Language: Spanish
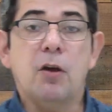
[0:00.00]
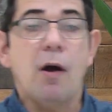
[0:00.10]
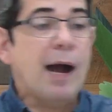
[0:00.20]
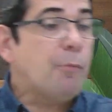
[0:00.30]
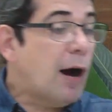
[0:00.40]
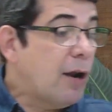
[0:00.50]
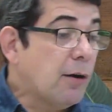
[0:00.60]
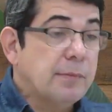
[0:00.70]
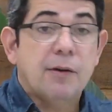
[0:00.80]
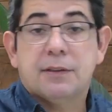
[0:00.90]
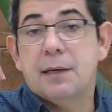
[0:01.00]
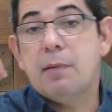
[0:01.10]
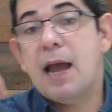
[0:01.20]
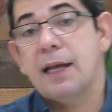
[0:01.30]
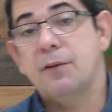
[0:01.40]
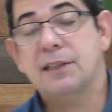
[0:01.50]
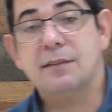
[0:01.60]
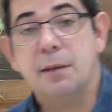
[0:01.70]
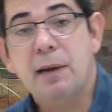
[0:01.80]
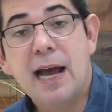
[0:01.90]
dijo hagamos al hombre nuestra imagen y
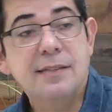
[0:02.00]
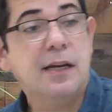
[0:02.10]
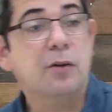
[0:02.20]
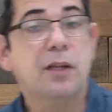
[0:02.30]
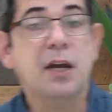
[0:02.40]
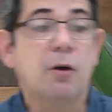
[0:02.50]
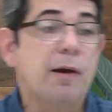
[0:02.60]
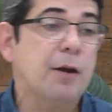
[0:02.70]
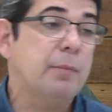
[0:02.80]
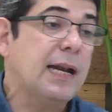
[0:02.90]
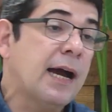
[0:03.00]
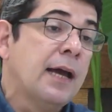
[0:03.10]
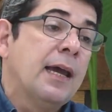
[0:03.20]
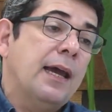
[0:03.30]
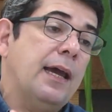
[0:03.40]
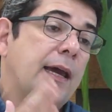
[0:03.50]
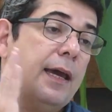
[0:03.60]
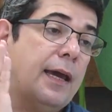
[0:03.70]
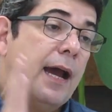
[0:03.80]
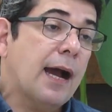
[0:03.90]
nuestra semejanza. No dijo, bueno, mira,
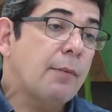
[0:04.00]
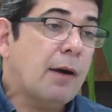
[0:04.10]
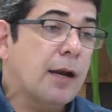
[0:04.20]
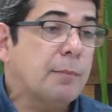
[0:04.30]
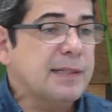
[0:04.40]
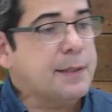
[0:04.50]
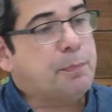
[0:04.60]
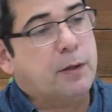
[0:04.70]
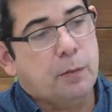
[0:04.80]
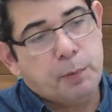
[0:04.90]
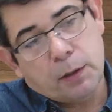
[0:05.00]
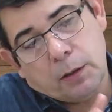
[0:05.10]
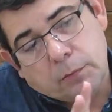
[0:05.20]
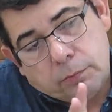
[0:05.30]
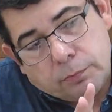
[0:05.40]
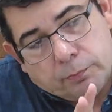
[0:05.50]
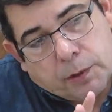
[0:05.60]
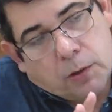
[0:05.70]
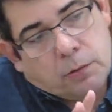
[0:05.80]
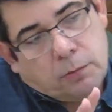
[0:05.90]
eh, hagamos al hombre, sí, pero, pero,
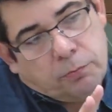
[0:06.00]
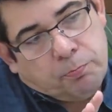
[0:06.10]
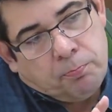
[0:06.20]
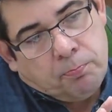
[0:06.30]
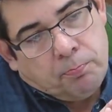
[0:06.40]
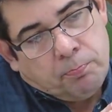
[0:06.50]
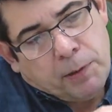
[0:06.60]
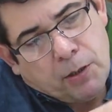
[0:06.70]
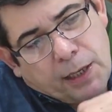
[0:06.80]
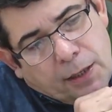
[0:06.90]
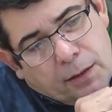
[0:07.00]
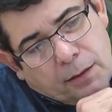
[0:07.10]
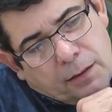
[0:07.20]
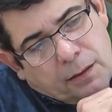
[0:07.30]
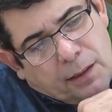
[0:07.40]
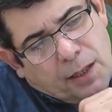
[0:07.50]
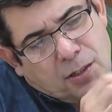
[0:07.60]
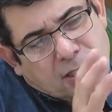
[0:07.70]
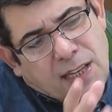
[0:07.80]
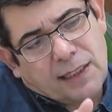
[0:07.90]
pero, que,
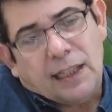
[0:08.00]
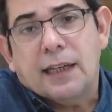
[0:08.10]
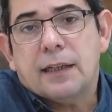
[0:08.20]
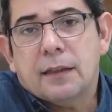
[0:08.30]
no sea tan,